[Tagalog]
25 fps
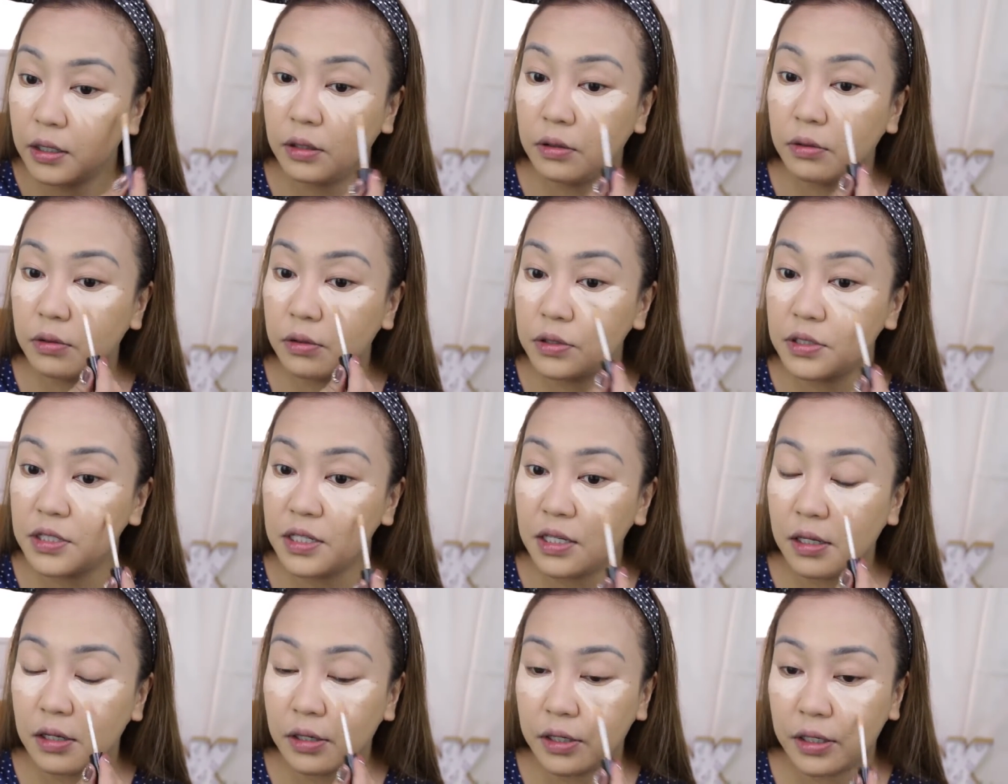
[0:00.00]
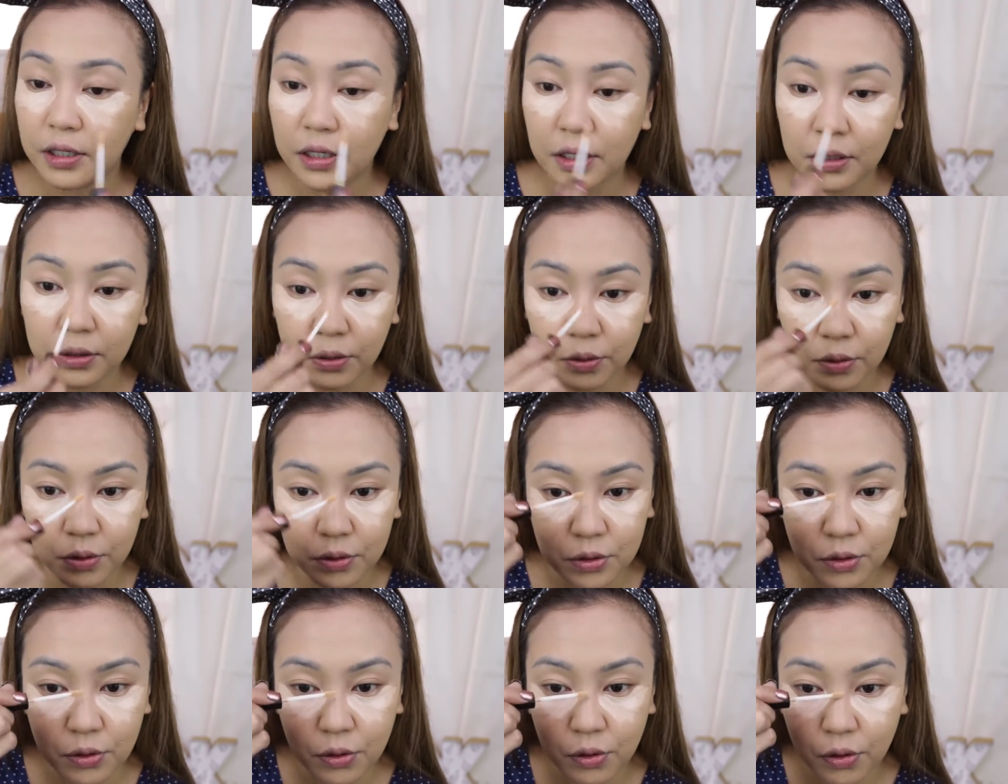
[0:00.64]
yung concealer na
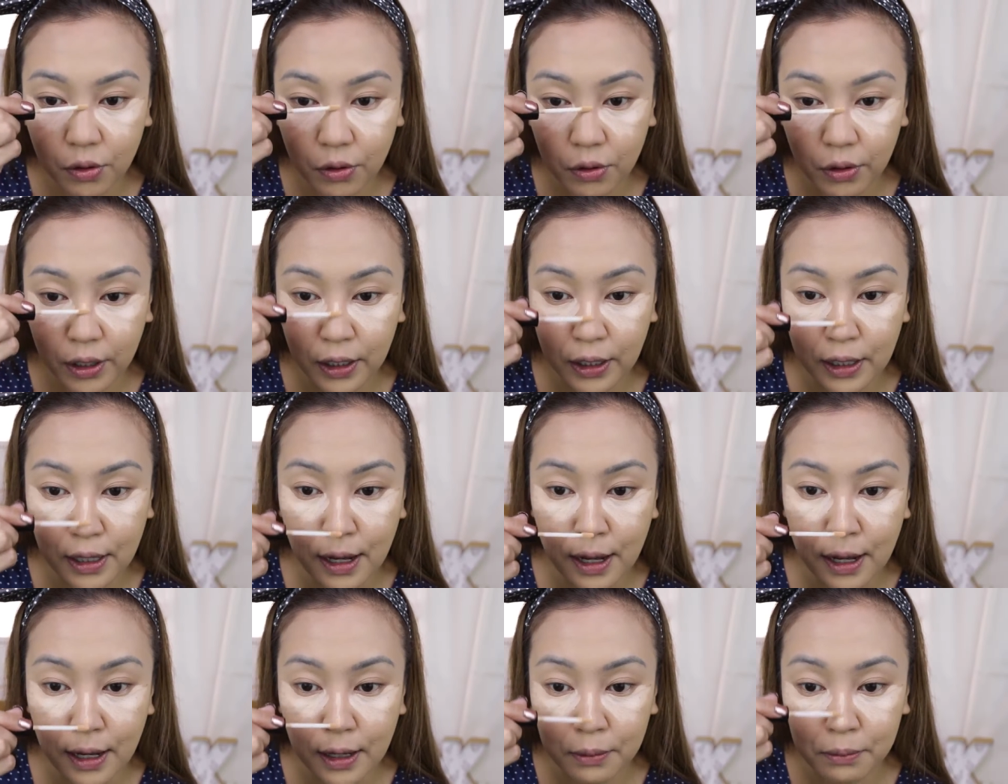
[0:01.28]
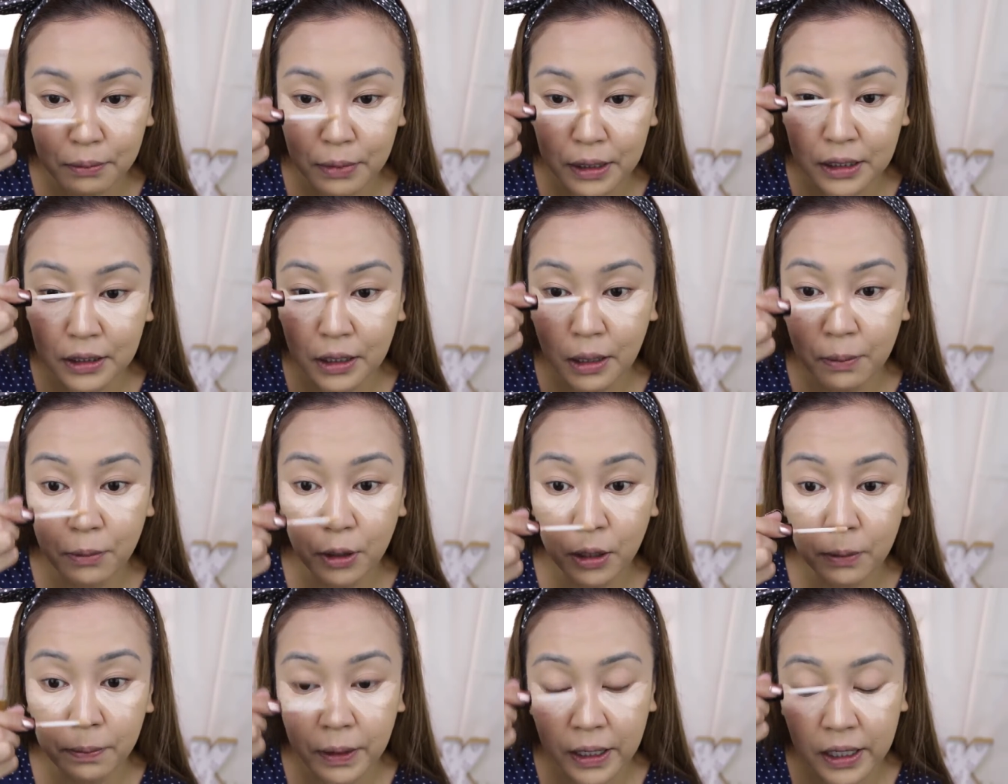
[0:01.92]
to. So, okay lang.
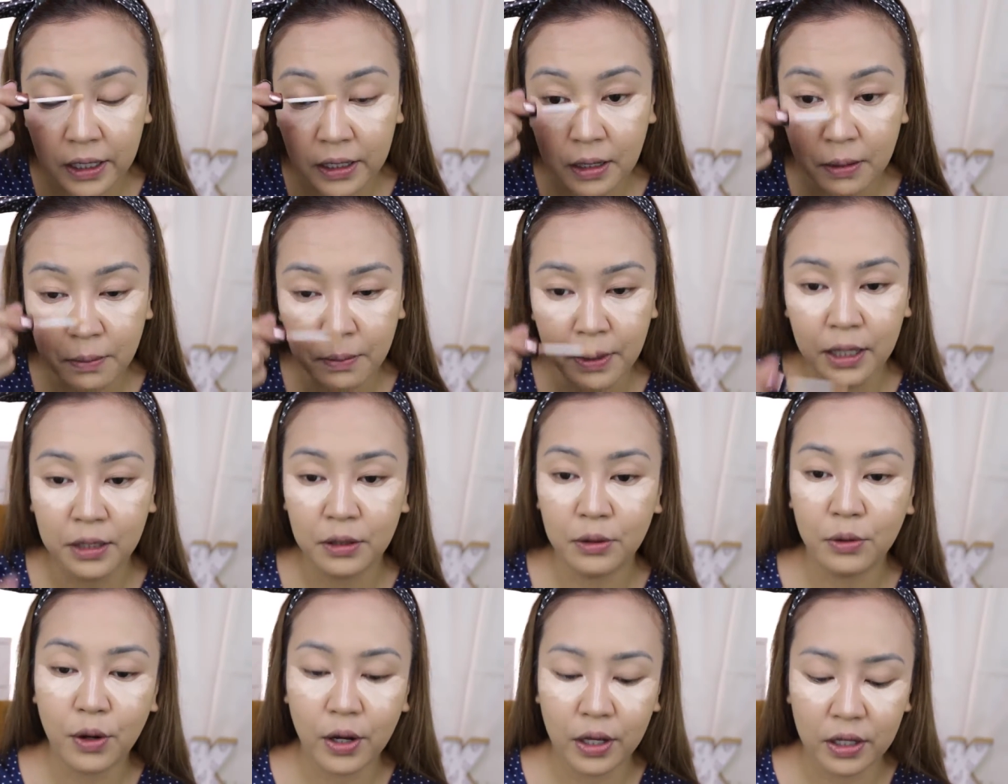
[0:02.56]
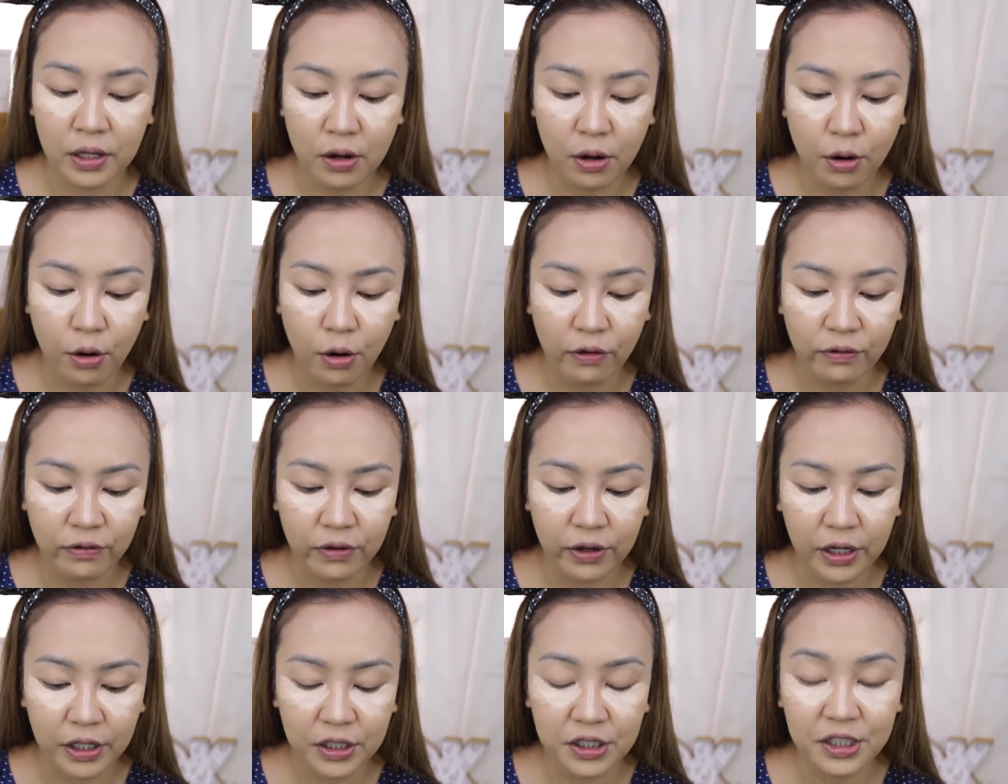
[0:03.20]
Buildable pa rin naman yung kanyang
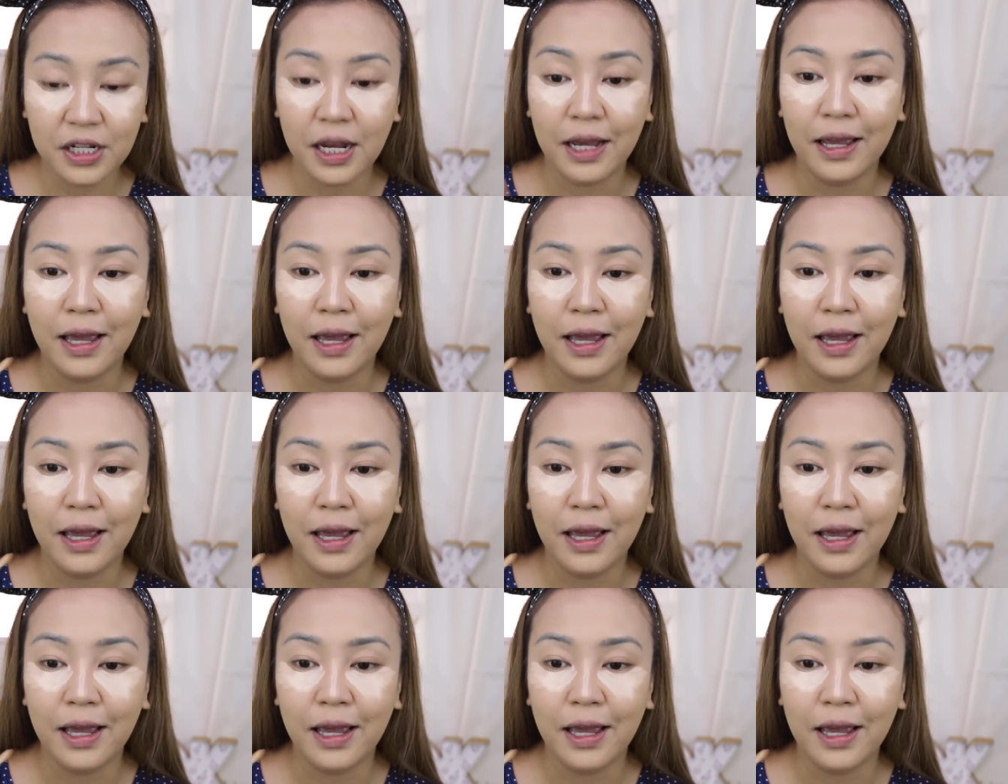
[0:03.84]
coverage.